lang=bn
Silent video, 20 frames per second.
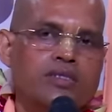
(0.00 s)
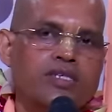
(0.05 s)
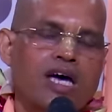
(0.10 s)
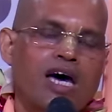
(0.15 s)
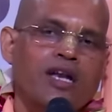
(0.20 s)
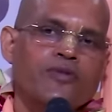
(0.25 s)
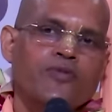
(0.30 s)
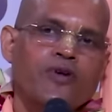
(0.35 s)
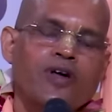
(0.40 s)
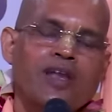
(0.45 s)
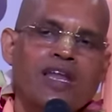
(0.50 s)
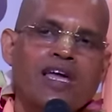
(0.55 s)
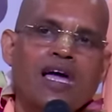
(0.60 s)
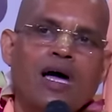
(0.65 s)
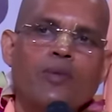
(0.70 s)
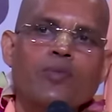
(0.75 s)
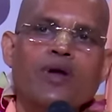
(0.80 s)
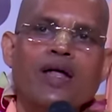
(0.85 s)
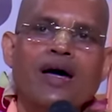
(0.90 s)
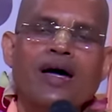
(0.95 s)
যার ফলে
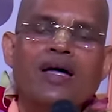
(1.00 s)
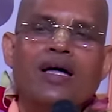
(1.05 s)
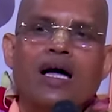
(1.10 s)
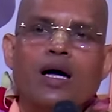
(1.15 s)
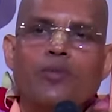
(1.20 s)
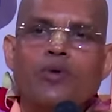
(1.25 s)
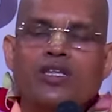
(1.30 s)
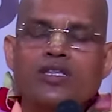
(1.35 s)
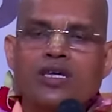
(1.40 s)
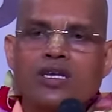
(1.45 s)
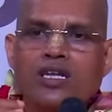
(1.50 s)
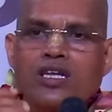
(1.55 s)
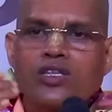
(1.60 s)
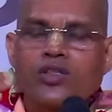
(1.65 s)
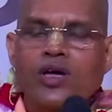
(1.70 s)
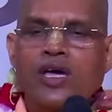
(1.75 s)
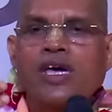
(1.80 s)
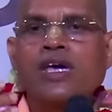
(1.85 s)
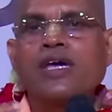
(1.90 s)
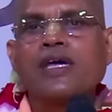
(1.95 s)
আমরা আমাদের
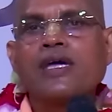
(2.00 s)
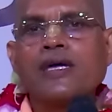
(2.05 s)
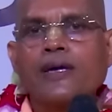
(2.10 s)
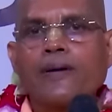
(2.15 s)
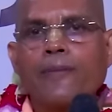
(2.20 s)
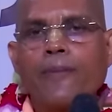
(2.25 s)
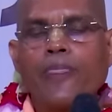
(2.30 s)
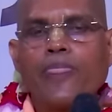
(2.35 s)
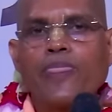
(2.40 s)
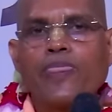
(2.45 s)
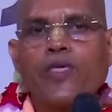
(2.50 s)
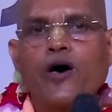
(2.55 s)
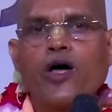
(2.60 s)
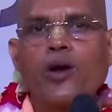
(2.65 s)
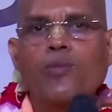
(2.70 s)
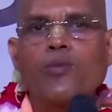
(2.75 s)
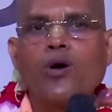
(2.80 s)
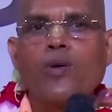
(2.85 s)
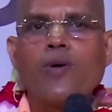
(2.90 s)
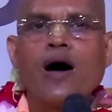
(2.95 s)
হৃদয়ে
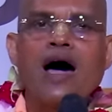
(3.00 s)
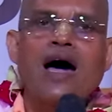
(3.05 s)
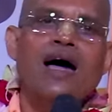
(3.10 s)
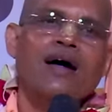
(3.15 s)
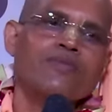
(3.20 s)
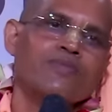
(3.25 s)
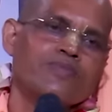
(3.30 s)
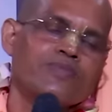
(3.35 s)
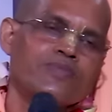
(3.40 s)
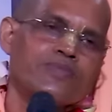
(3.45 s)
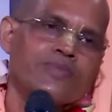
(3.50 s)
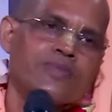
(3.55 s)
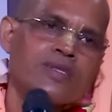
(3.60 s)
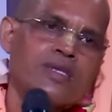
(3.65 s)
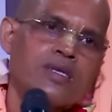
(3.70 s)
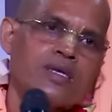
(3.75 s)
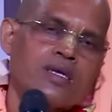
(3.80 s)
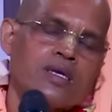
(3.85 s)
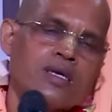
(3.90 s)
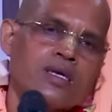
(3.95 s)
ধর্মভাব
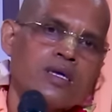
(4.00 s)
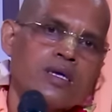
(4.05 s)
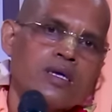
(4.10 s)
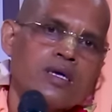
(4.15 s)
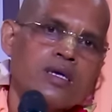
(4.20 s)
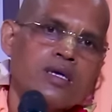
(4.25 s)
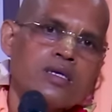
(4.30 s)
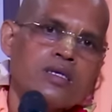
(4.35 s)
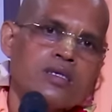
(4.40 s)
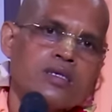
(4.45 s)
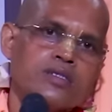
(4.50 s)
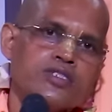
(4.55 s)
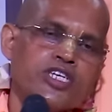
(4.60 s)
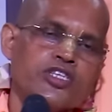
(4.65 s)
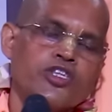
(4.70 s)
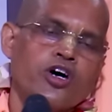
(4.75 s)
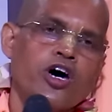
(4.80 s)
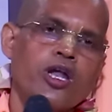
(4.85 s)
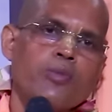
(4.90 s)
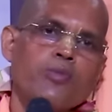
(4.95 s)

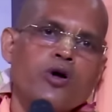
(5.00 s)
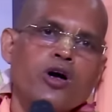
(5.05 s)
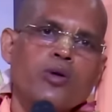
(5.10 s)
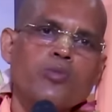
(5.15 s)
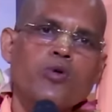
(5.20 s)
যে ধর্মং